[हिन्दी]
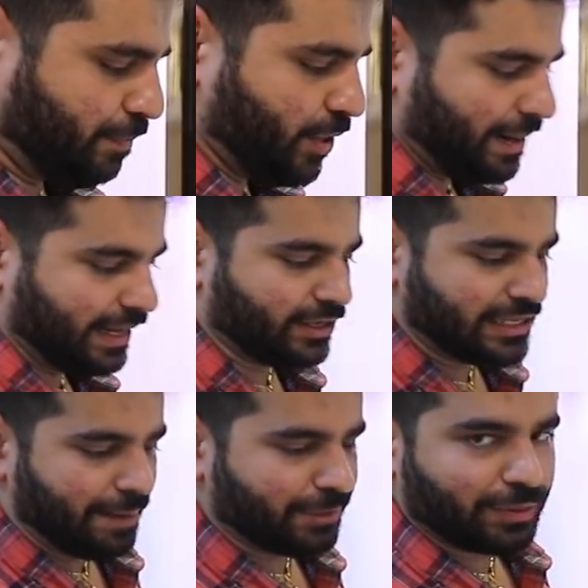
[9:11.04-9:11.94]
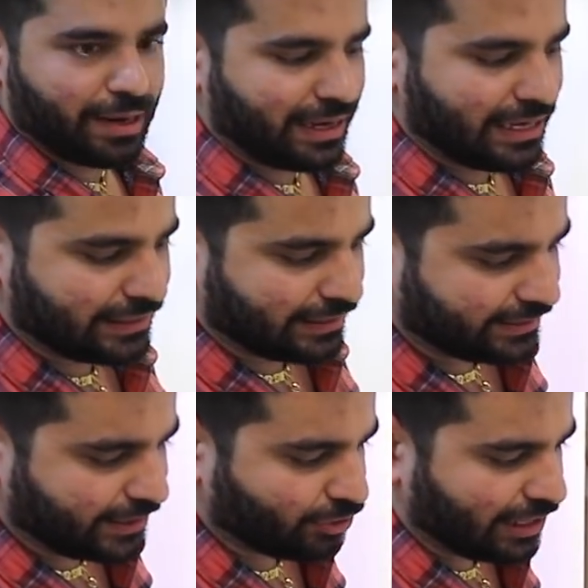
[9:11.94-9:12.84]
हैं पूरी ब्रांडेड यहाँ पे तुम्हारे भाई लगा दे
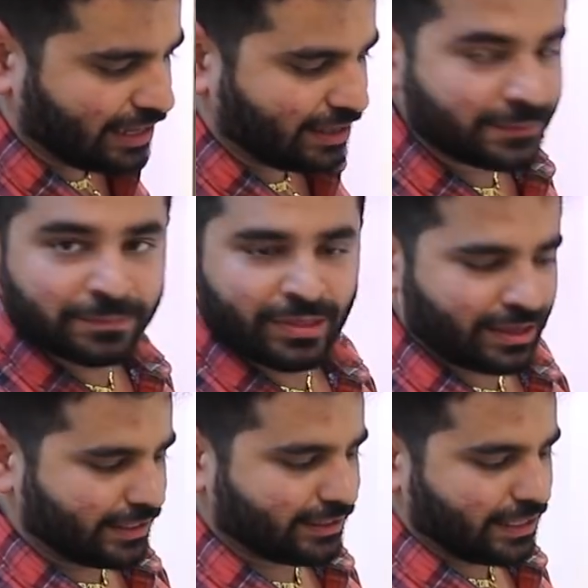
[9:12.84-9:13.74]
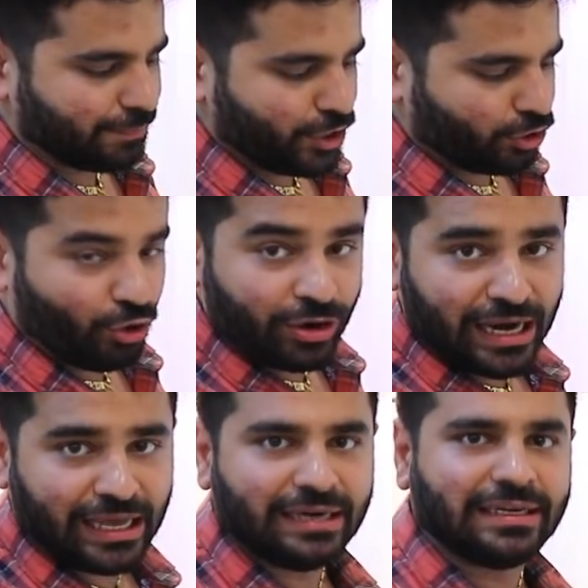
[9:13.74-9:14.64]
घंटी घोटाल लगता है पूरी
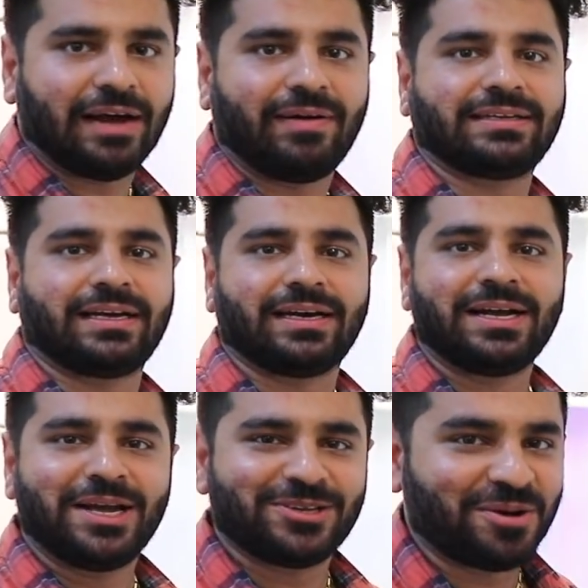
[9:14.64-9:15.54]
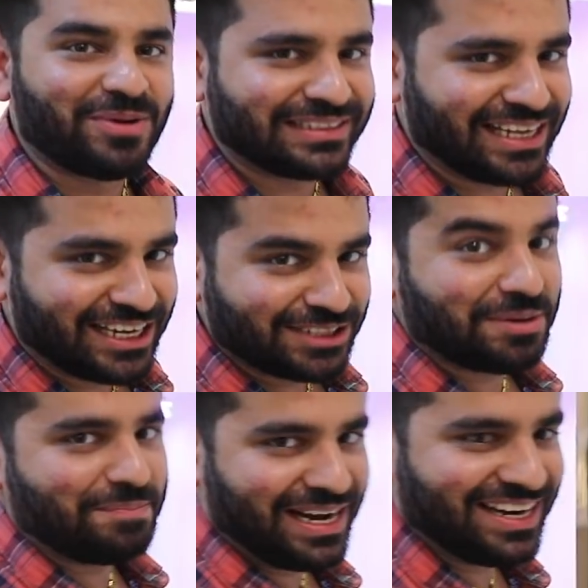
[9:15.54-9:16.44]
कोना की घंटी लगवाई सर इसको बोलते हैं इंग्लिश
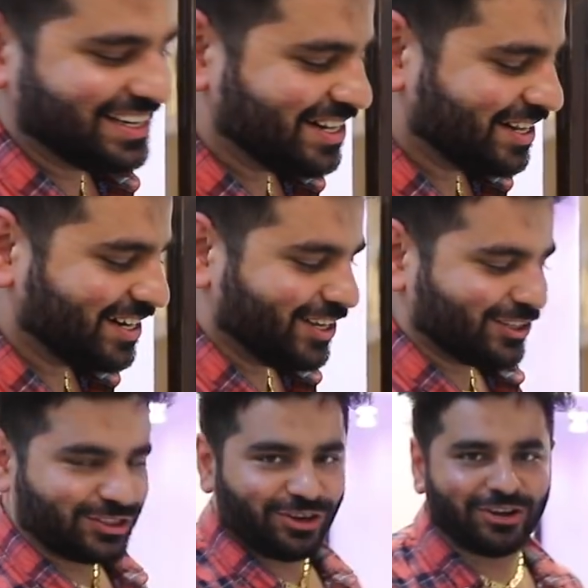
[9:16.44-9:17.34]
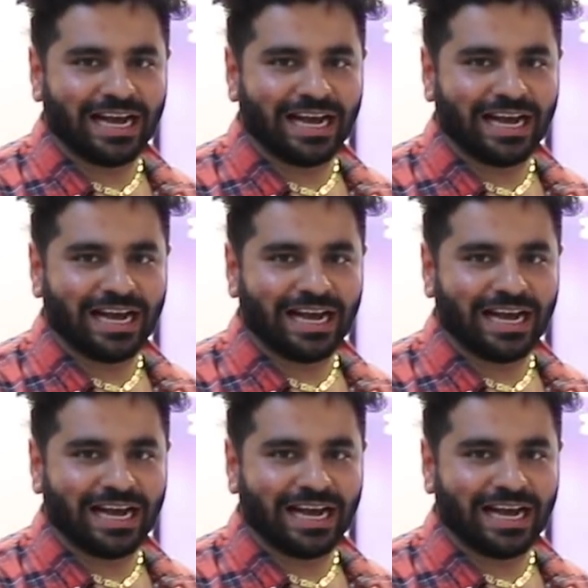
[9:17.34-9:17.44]
में बेल तो